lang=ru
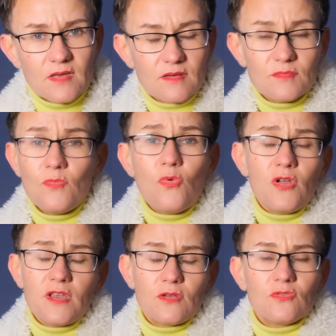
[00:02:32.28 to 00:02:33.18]

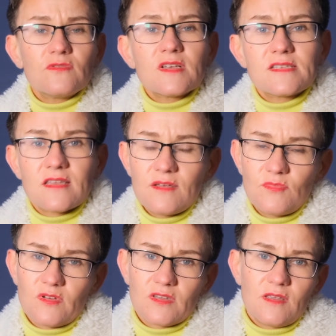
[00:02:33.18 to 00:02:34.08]
море, и он
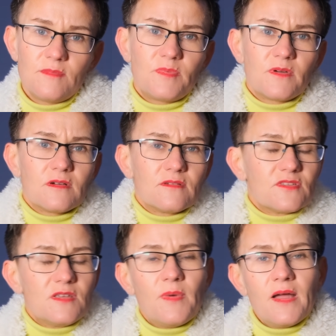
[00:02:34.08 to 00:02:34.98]
востребован, и э,
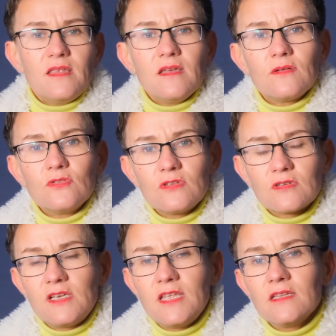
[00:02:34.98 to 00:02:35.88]
внимание от
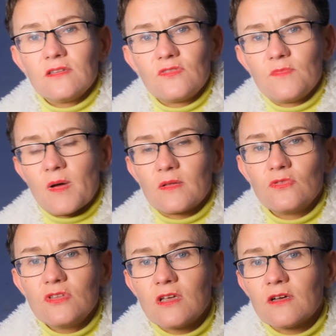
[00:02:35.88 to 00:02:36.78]
клиентов и
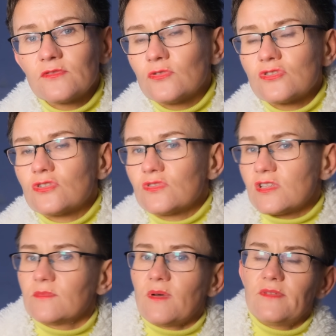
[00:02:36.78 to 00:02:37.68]
поклонников тоже хоть
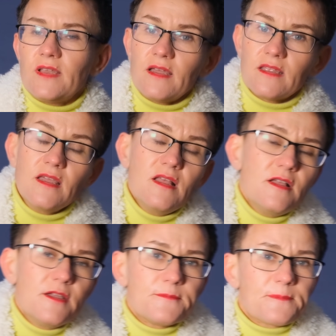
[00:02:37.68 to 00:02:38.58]
отбавляй.
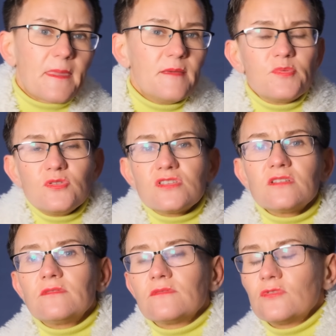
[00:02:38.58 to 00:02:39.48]
И
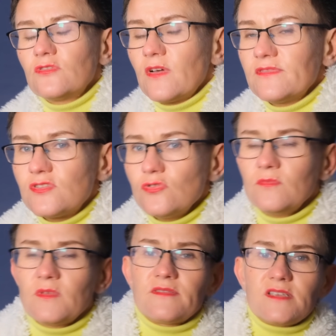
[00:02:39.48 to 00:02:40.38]
просто вот во
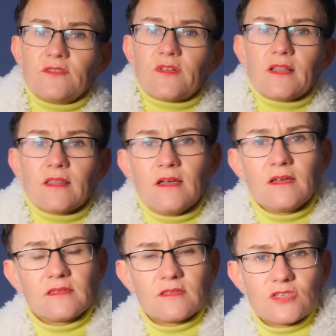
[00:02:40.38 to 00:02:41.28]
всем, на всех
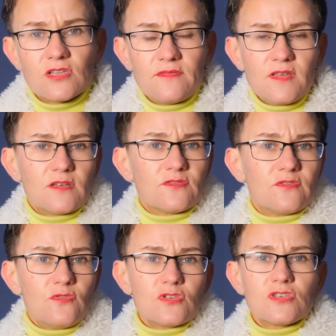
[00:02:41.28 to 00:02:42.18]
фронтах этот человек и в
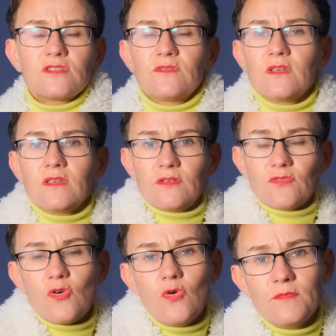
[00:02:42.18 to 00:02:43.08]
творчестве, и в
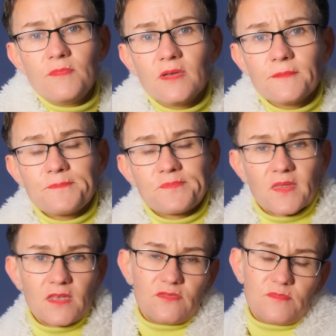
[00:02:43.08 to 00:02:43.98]
хобби,
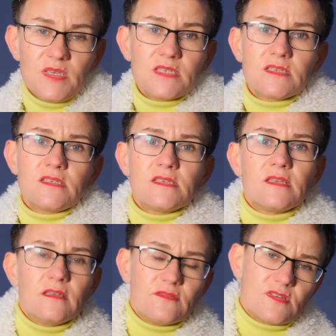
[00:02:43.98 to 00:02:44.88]
и в
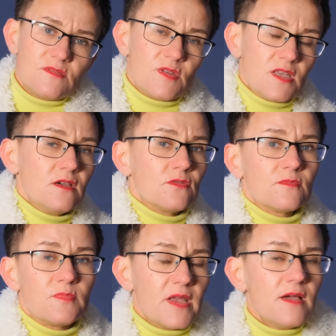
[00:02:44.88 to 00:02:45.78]
бизнесе, и в семье,
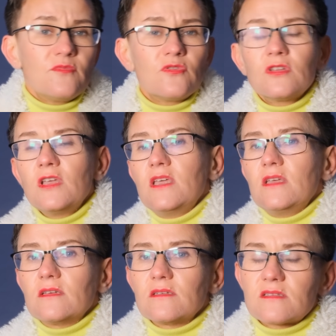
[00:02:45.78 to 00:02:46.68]
он прям вот
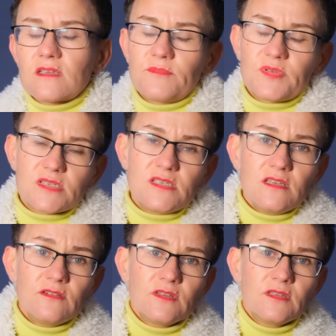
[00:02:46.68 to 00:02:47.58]
э,
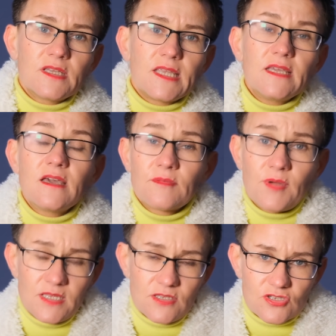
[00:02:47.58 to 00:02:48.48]
скомпенсирован и
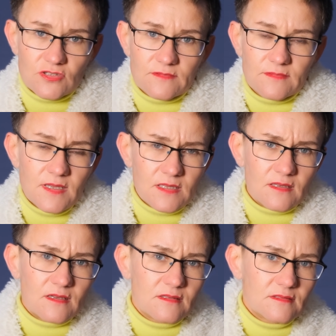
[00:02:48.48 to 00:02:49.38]
гармоничен.
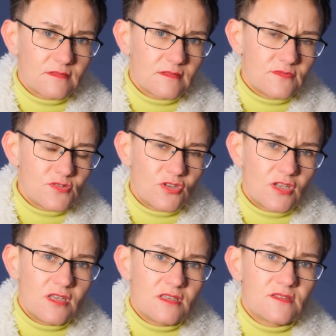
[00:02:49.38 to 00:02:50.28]
Это
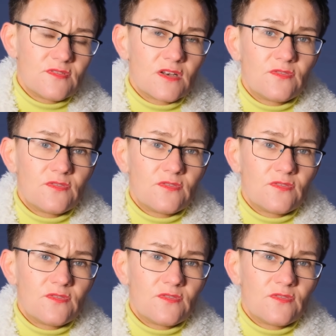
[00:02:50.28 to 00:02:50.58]
все-таки сферы